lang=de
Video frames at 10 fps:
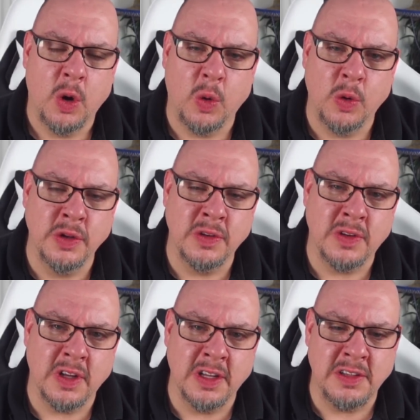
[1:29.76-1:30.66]

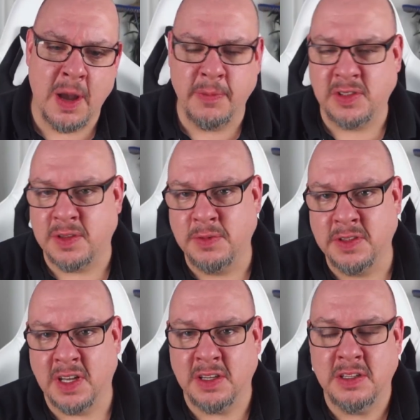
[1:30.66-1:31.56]
Und äh, die haben sich das, wie
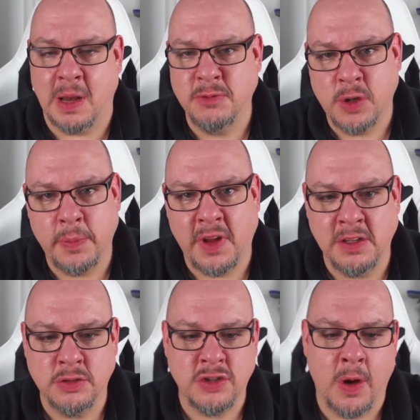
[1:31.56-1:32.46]
gesagt, in Dampfshops
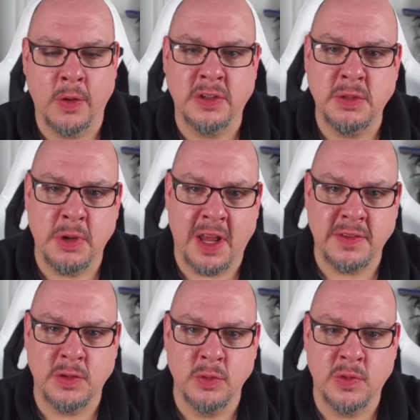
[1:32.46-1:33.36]
angeschaut, die
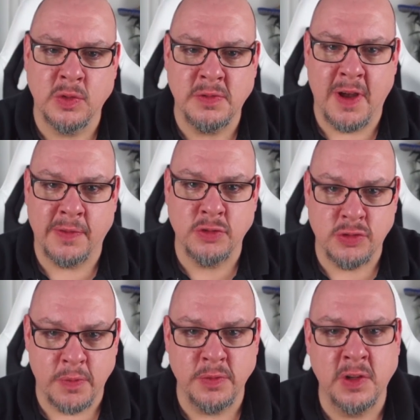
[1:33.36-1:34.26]
Belastung zu diversen
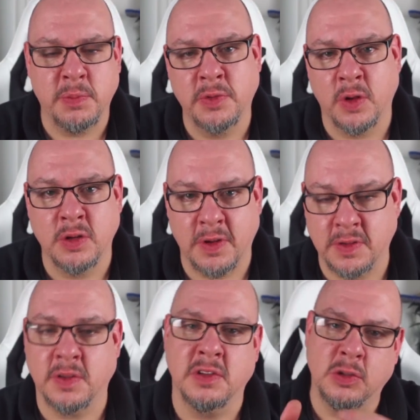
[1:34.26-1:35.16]
Stoffen, insbesondere was
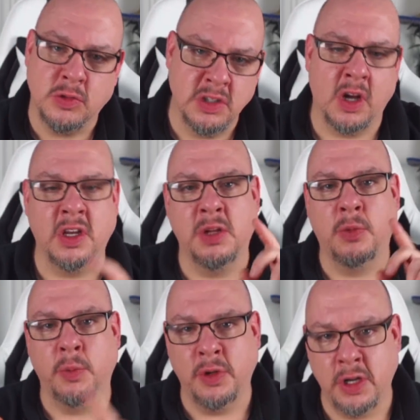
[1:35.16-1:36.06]
jetzt Nikotin angeht,
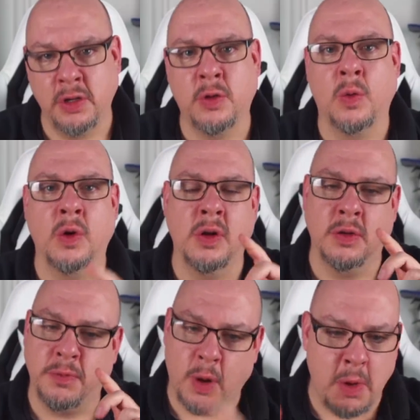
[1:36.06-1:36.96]
Propylenglykol,
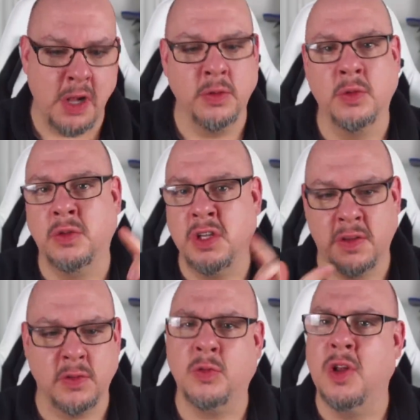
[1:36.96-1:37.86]
Formaldehyd,
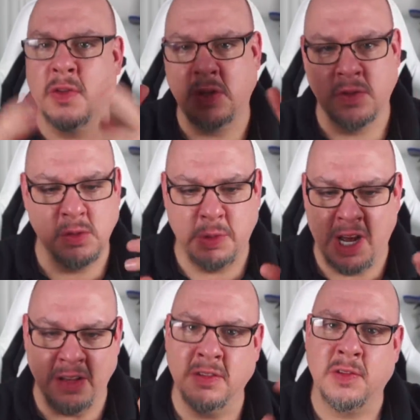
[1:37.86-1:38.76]
Diacetyl, also diese
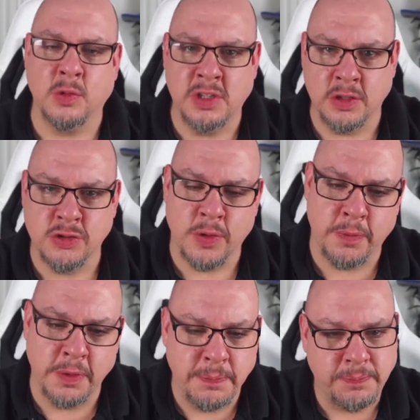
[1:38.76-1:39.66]
bekannten diskutierten
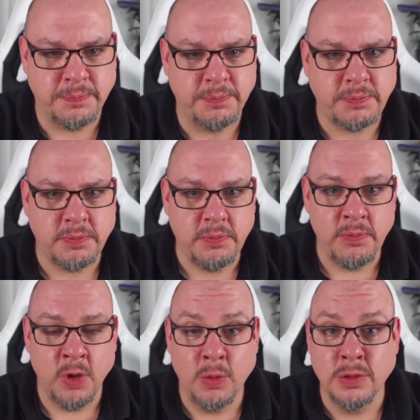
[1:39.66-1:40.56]
Stoffe.
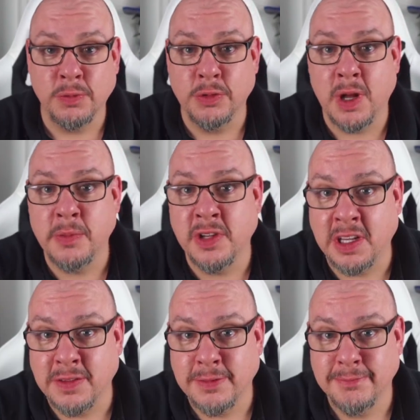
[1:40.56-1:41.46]
Und gefunden haben sie nichts.